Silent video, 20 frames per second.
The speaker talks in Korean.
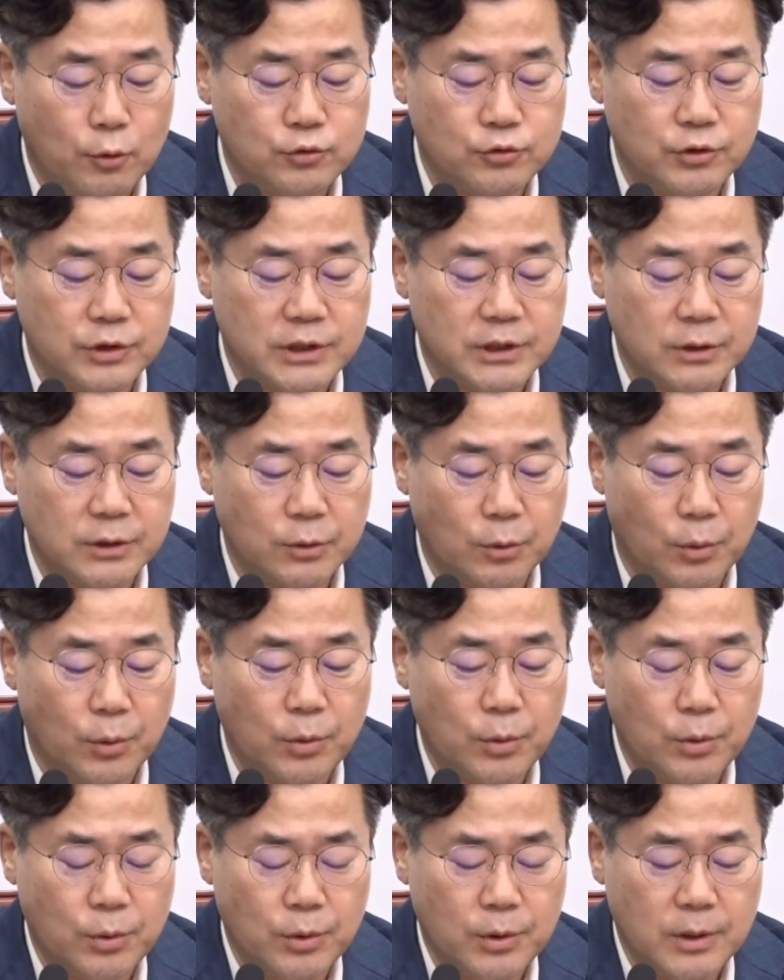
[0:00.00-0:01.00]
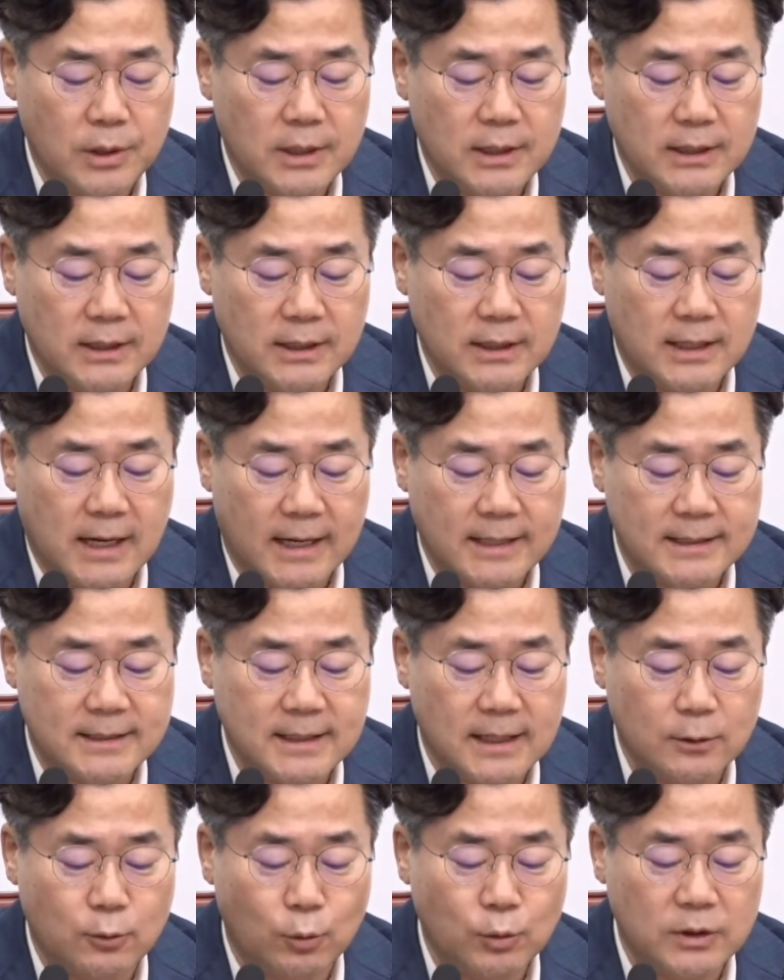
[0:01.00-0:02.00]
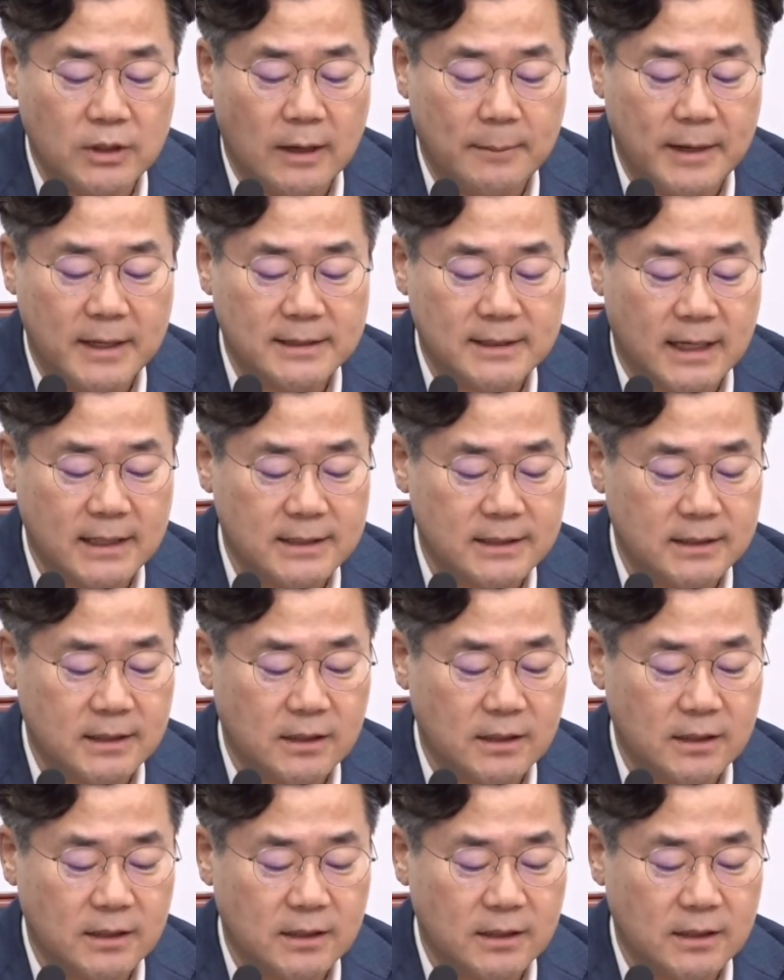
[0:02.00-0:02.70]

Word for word: 출신도 이 가짜 돈다발 사진을